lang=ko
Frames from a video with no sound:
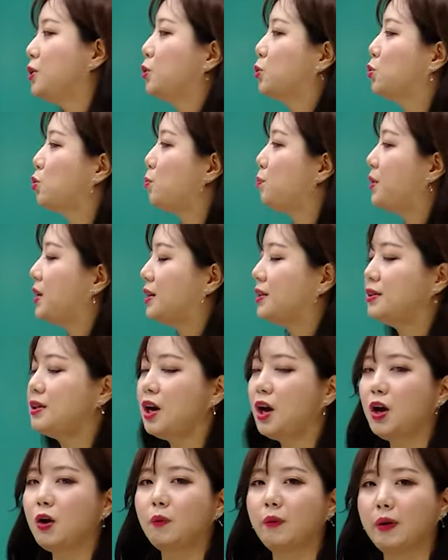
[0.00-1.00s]
이런 토픽은
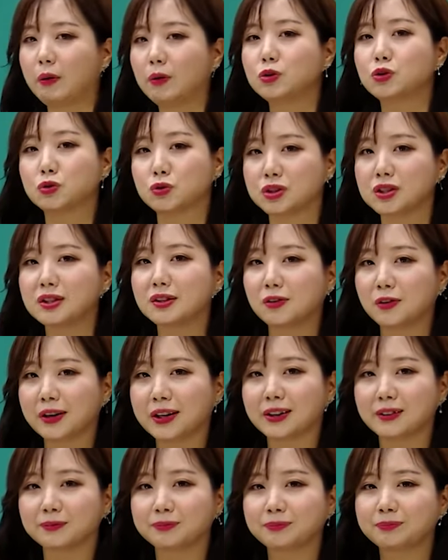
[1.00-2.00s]
외워주시는
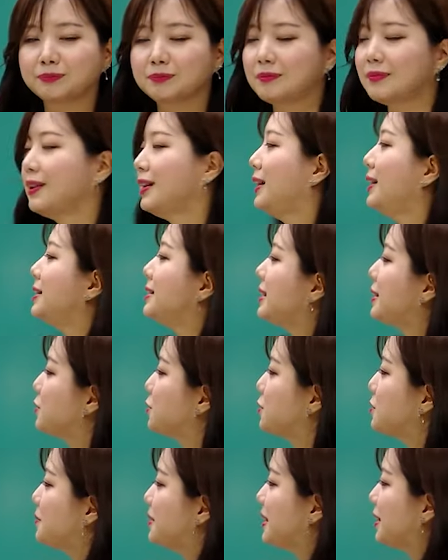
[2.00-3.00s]
거예요. 자,
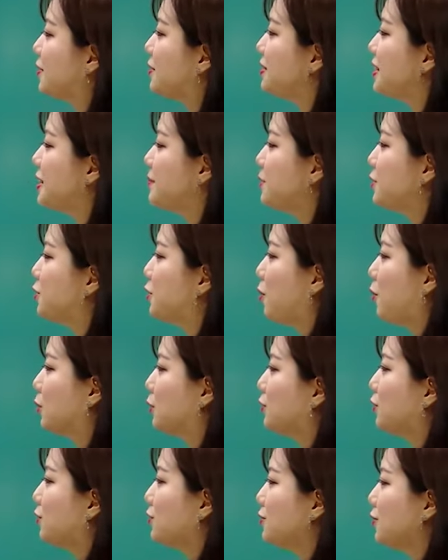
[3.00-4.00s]
좋습니다. 선생님은 그럼
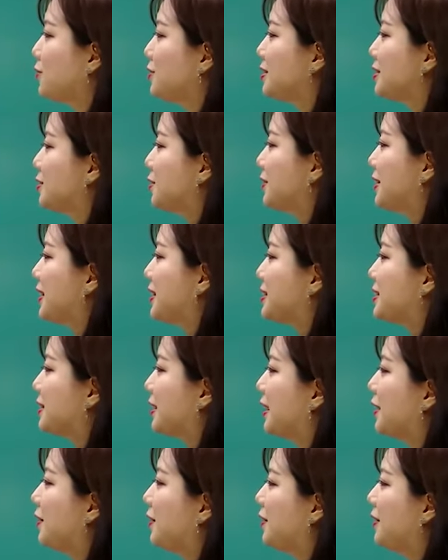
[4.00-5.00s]
어떤 것을
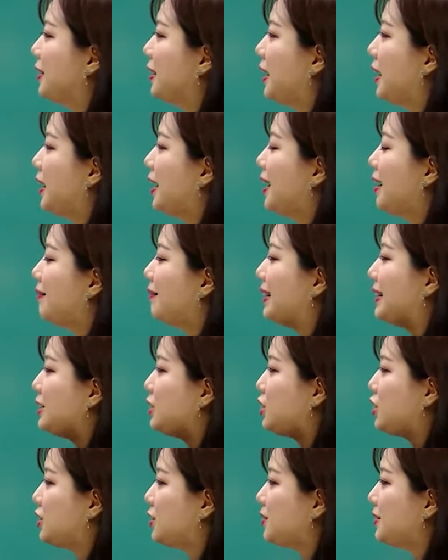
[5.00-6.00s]
선택했을까요? When
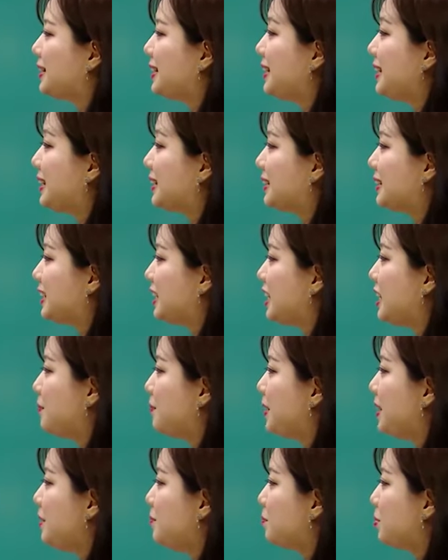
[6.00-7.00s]
choosing a
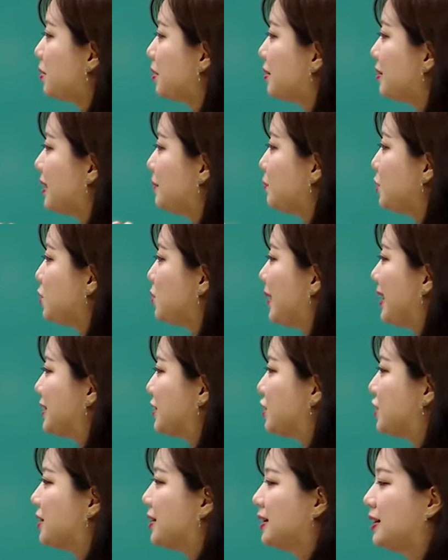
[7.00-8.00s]
TV program to
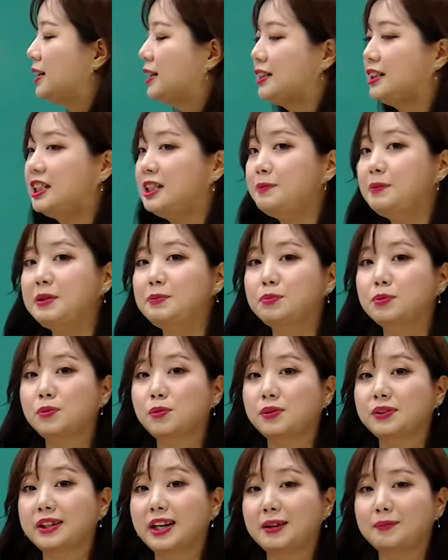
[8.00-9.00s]
watch, TV
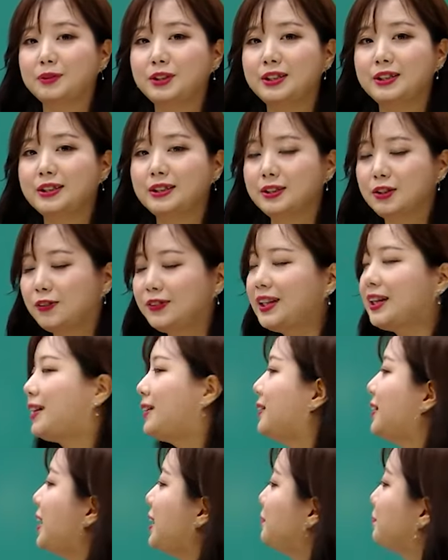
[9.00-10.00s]
프로그램을
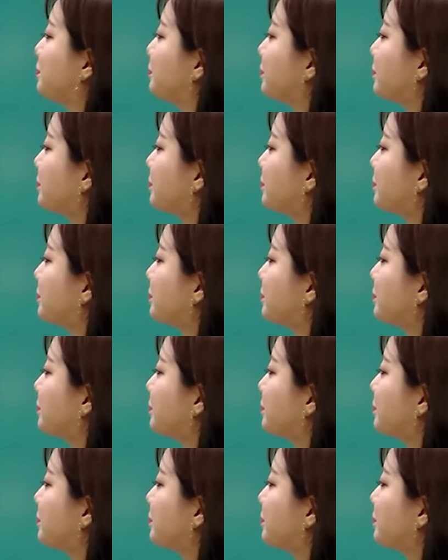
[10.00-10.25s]
선택할 때